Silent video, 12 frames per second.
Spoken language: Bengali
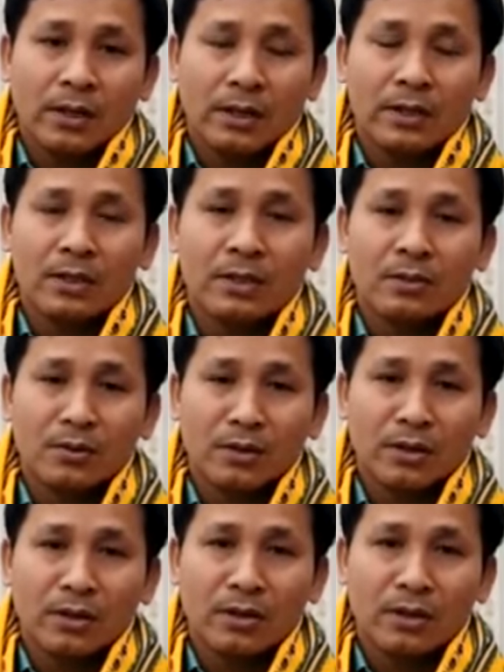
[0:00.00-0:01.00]
এডিসির
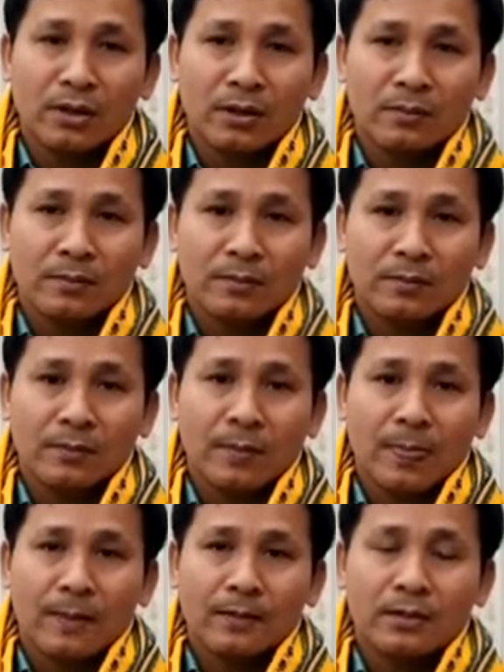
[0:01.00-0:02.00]
উন্নয়নের
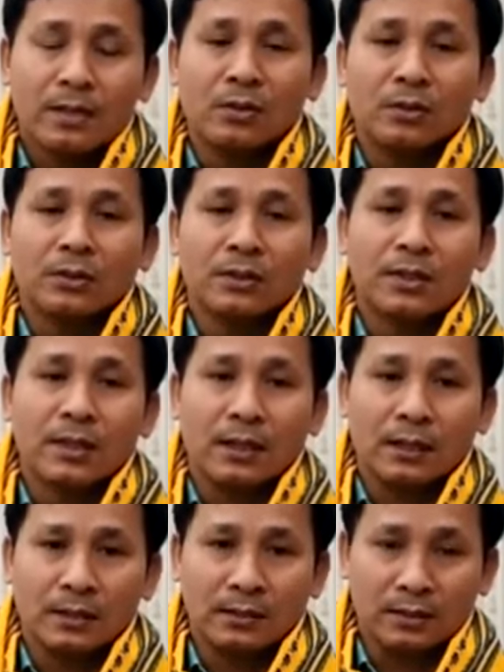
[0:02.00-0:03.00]
যে গতি
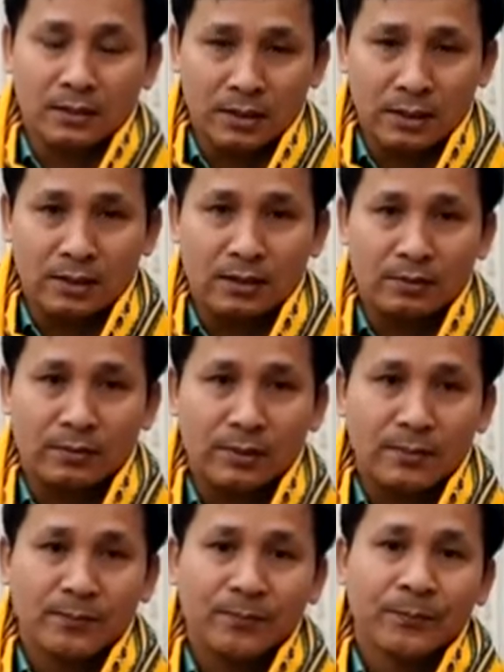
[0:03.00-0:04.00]
সেটাকে তিনি জারি রাখবেন
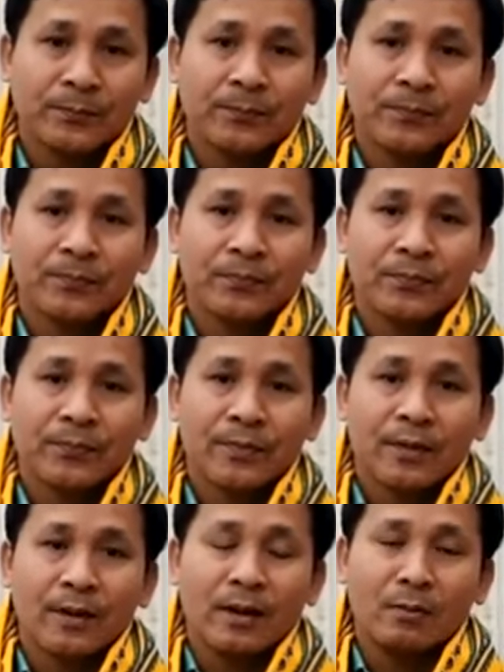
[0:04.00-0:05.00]

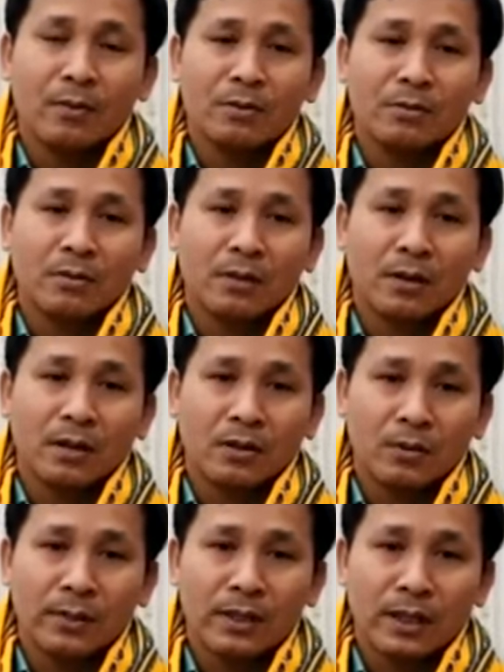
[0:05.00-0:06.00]
এবং
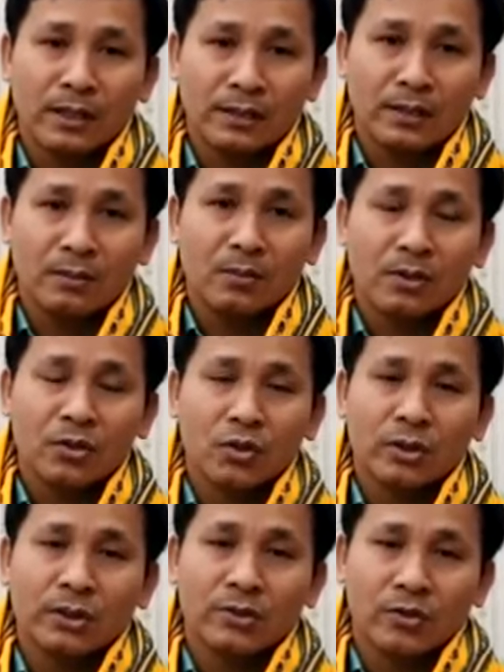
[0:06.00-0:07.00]
কোভিড নাইন্টিনের পরে
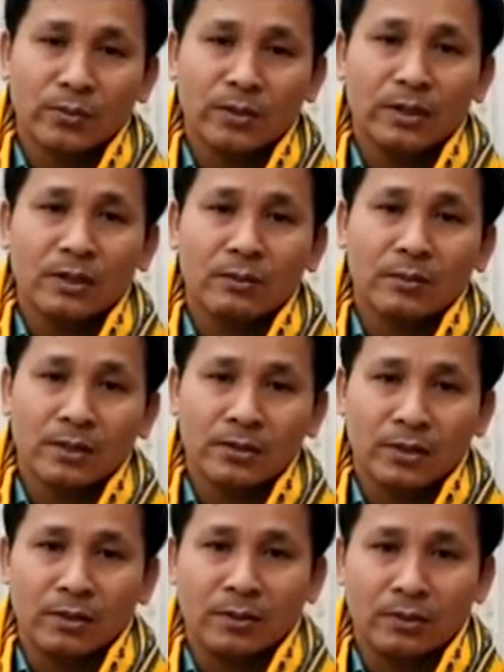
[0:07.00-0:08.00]
সঠিক সময়ে
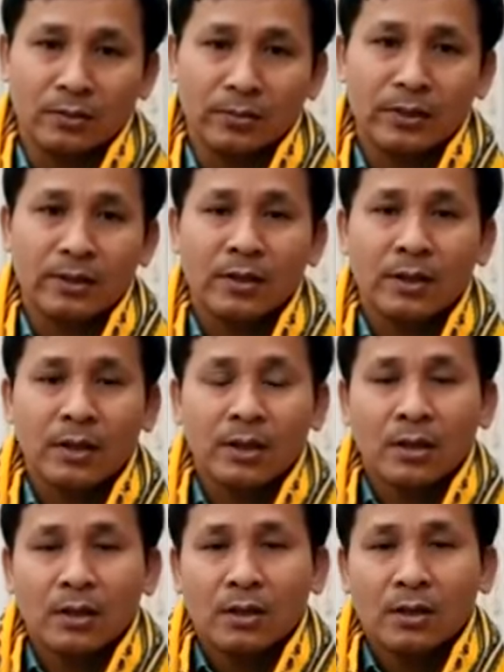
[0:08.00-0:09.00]
নির্বাচনের মাধ্যমে
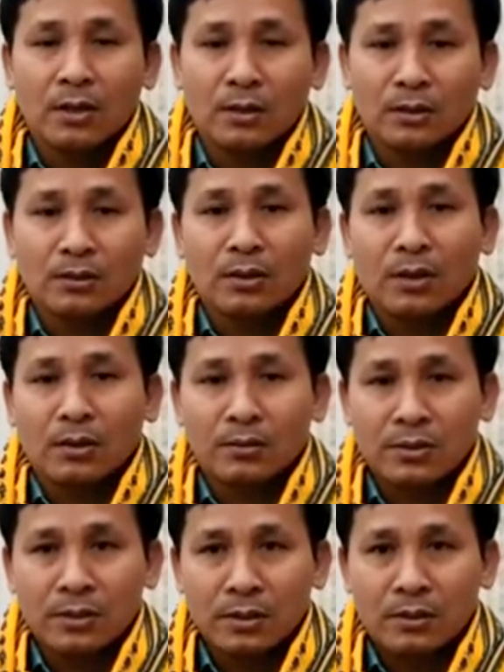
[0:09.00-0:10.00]
নতুন
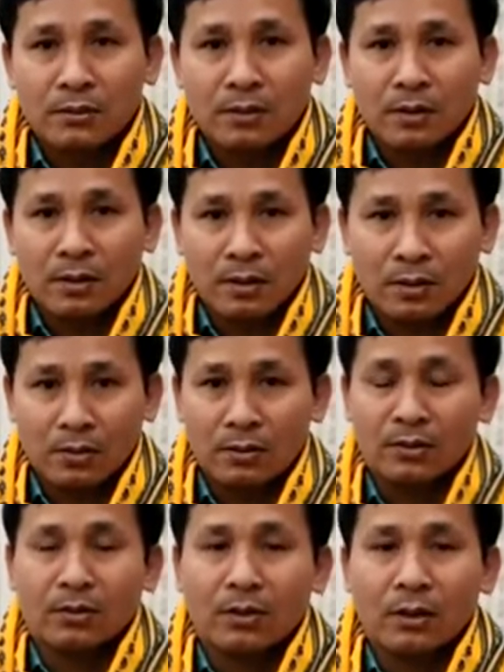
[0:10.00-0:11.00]
কাউন্সিল
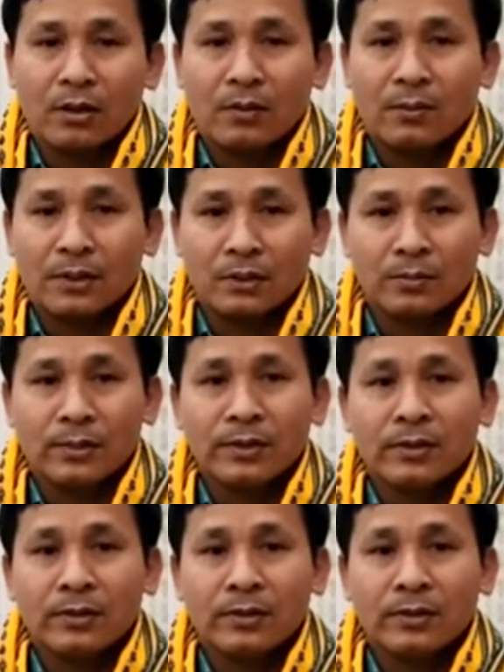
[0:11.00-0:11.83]
গঠন করার মাধ্যমে